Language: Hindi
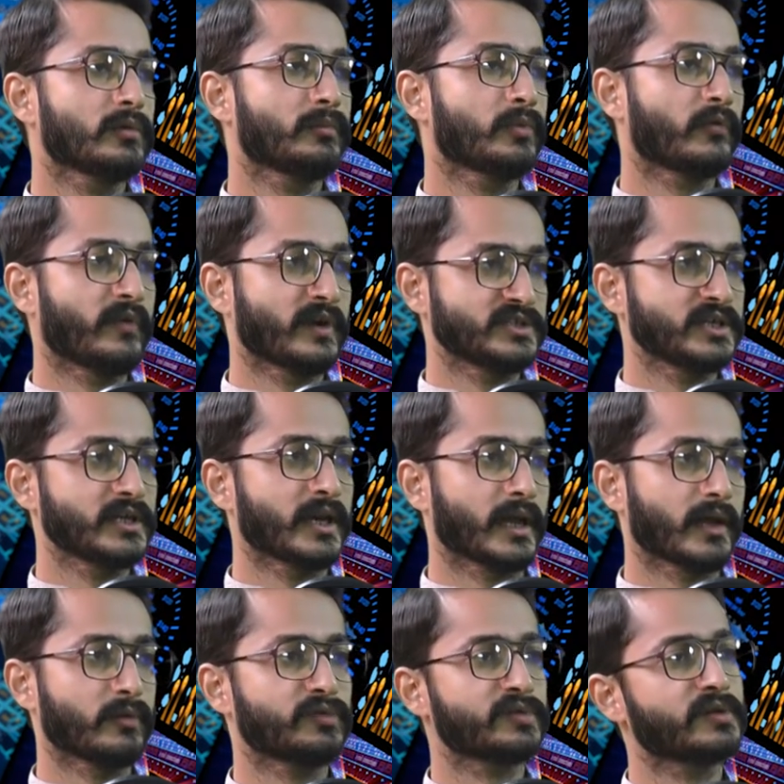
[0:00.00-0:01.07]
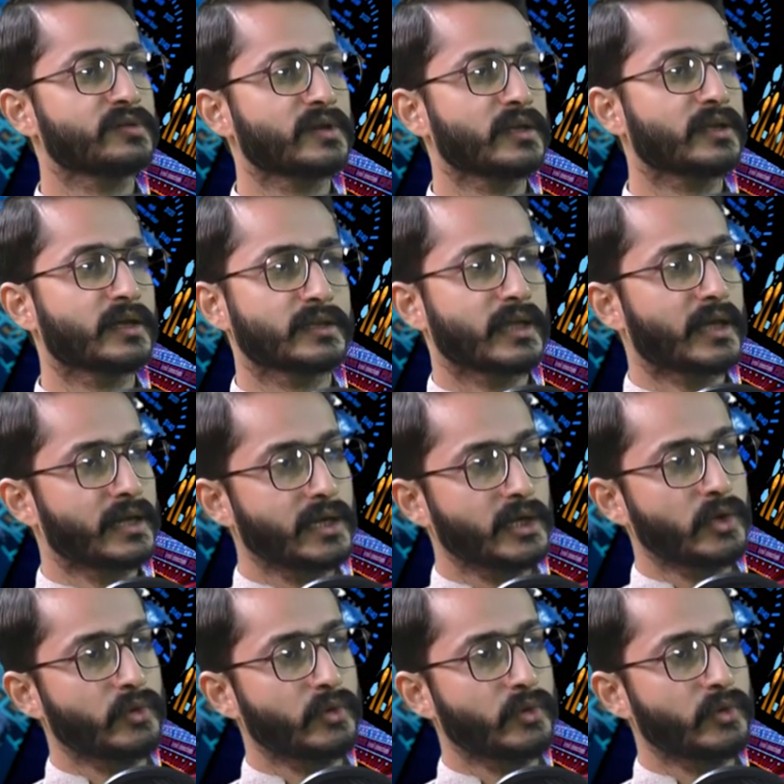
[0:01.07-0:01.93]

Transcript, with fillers: प्रोफेशन है उसके साथ गद्दारी नहीं